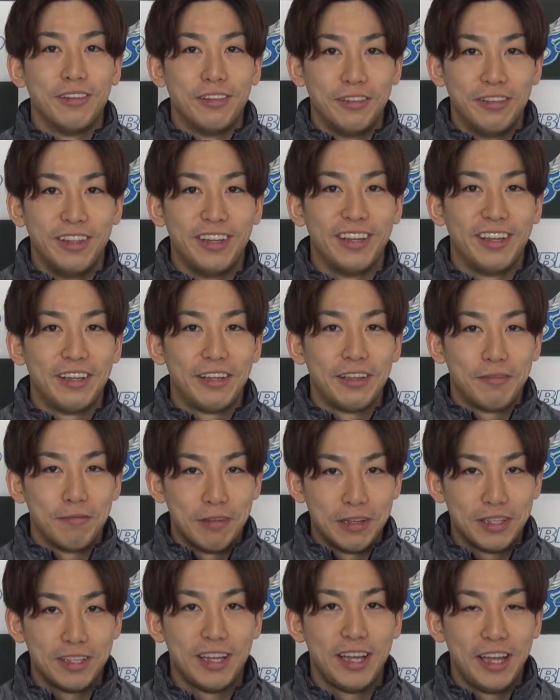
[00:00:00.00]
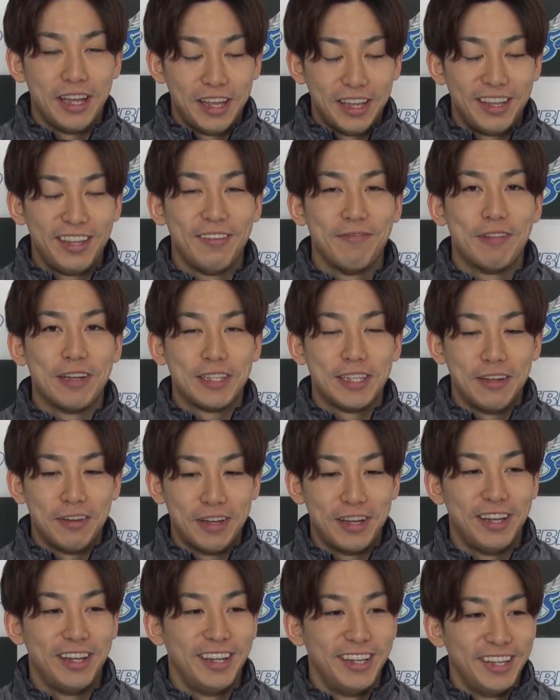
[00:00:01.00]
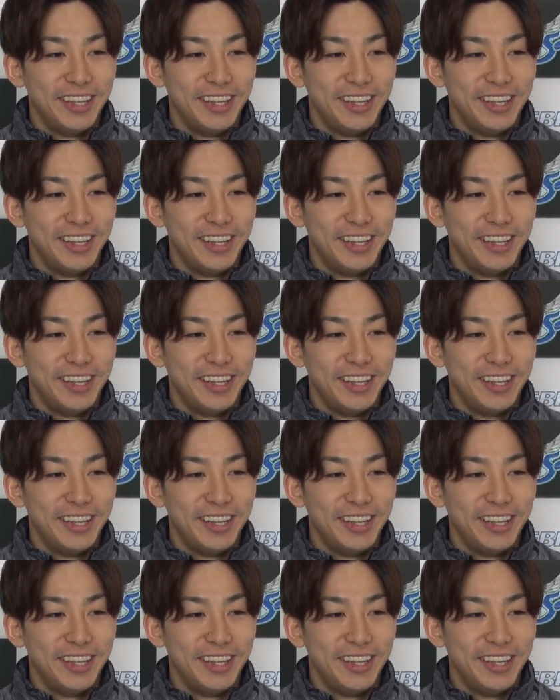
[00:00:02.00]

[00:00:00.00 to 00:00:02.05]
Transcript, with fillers: るんで、うん、そうですよね朝は